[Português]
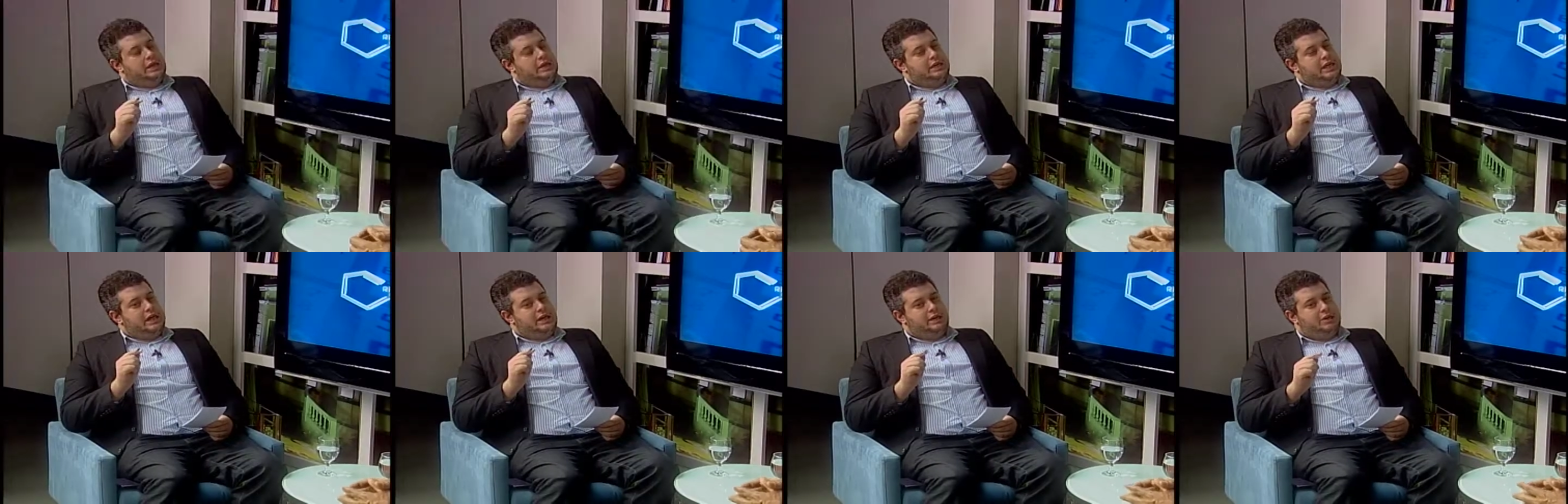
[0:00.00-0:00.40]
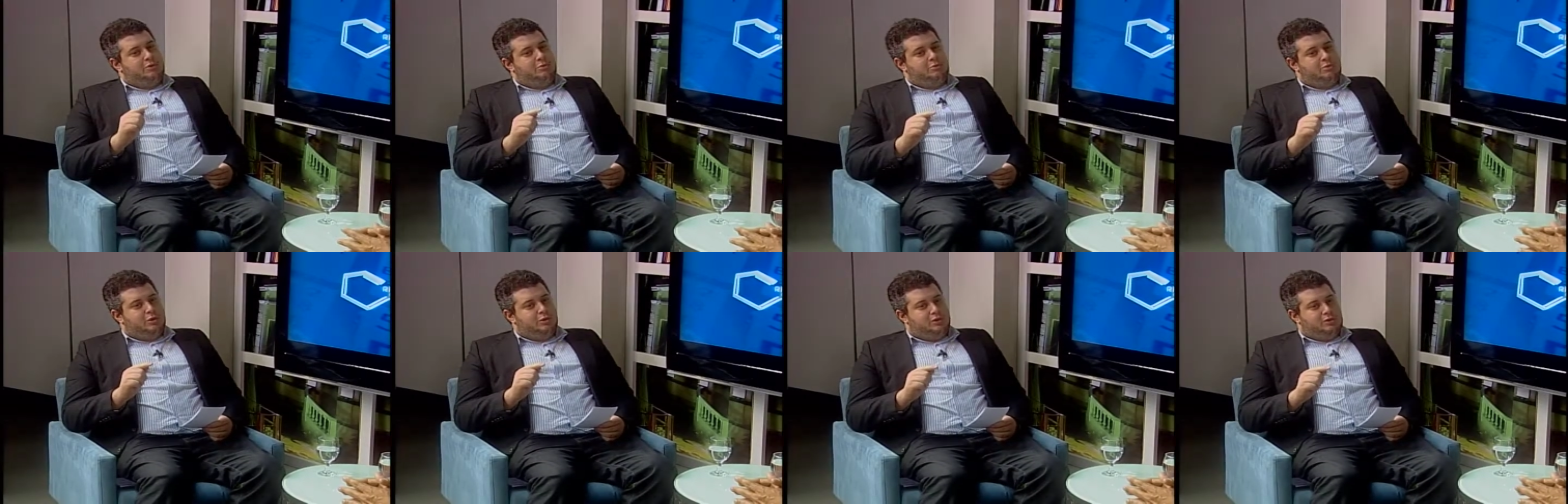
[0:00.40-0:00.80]
E aí é
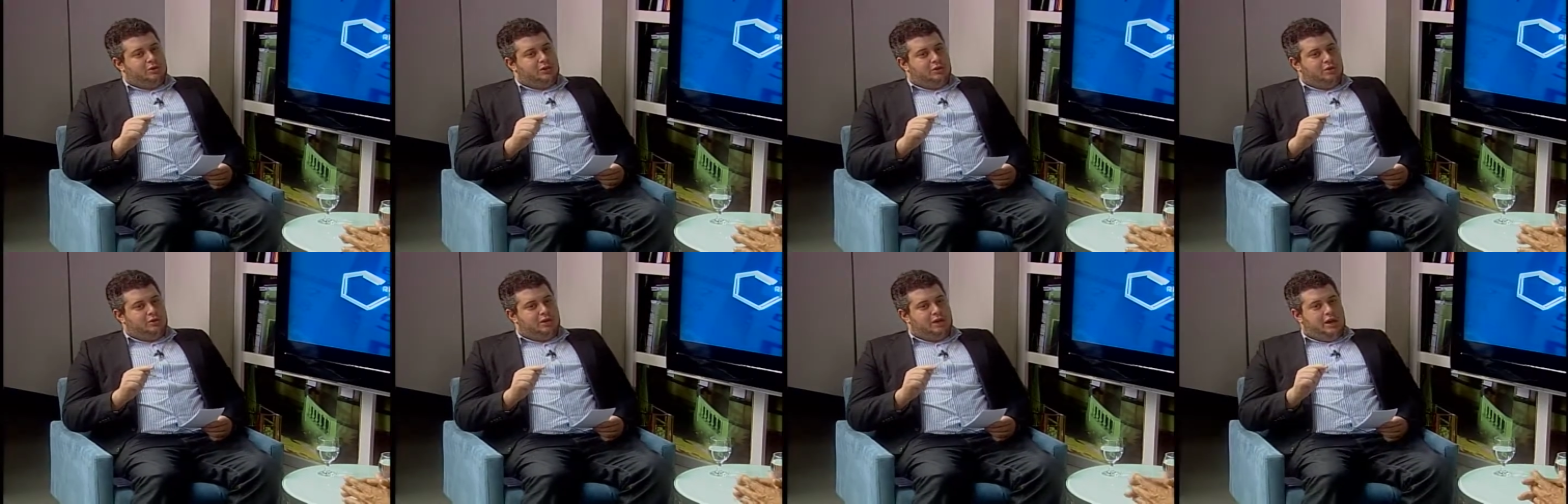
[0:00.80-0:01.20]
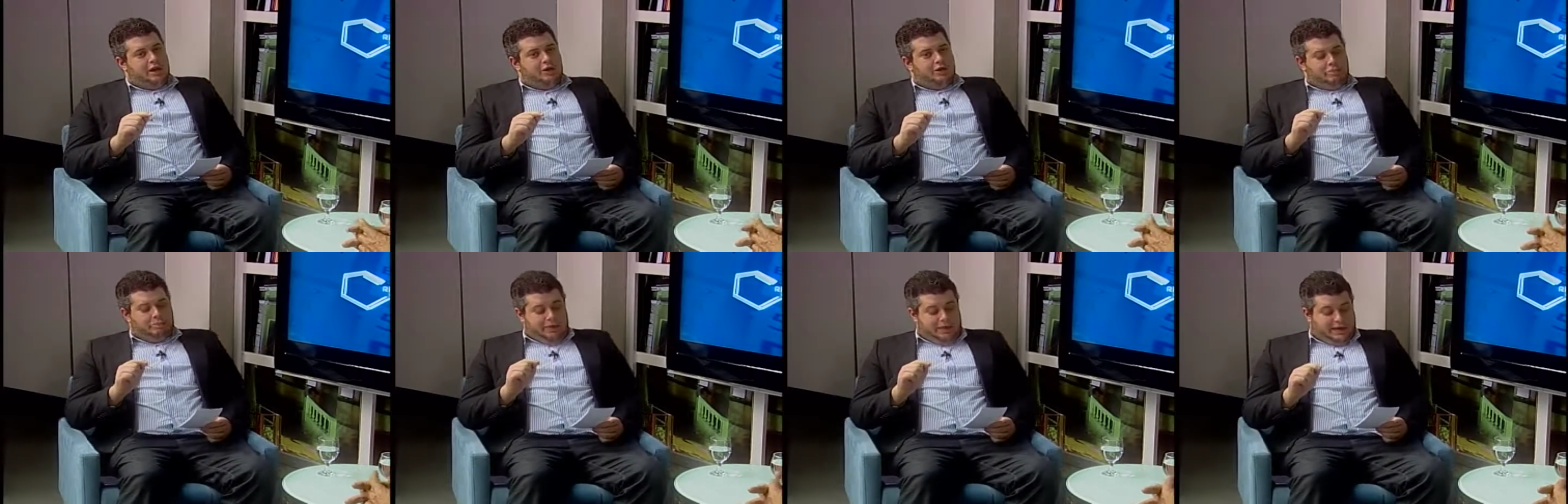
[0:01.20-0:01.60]
um ponto que eu
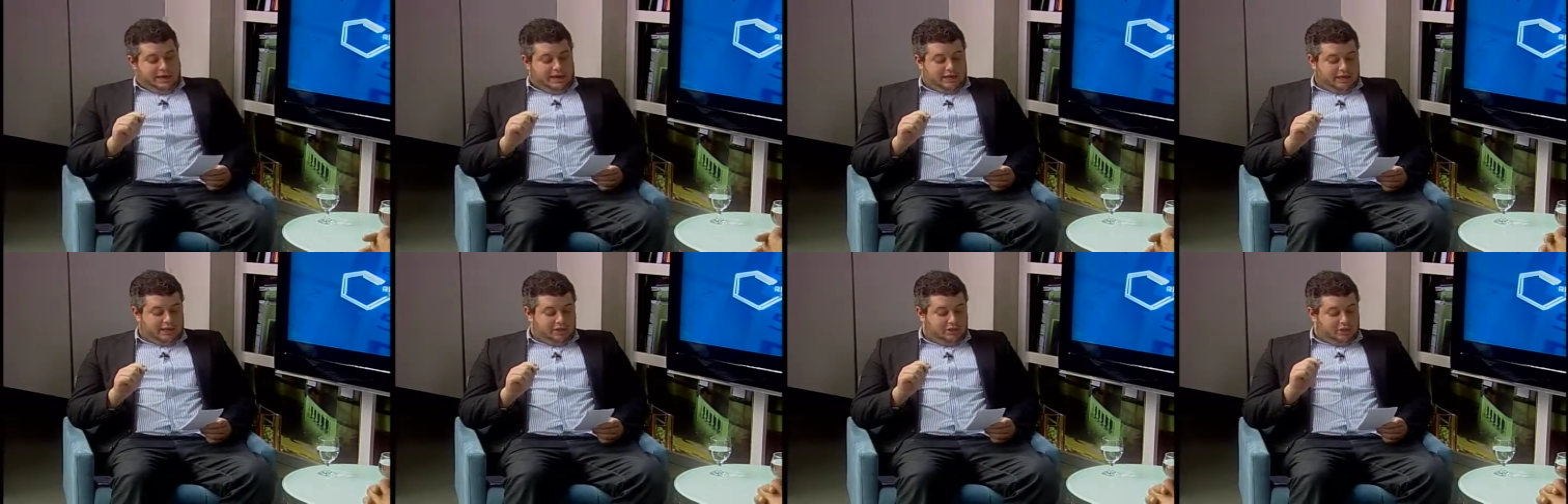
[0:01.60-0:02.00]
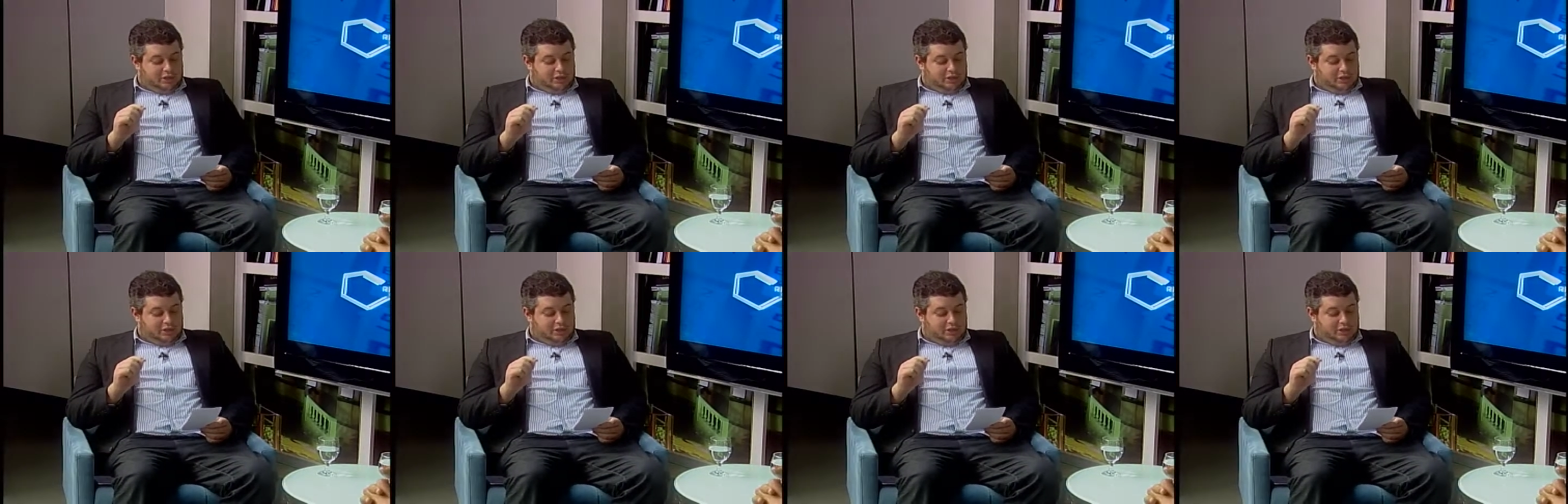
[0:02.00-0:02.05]
quero pegar aqui.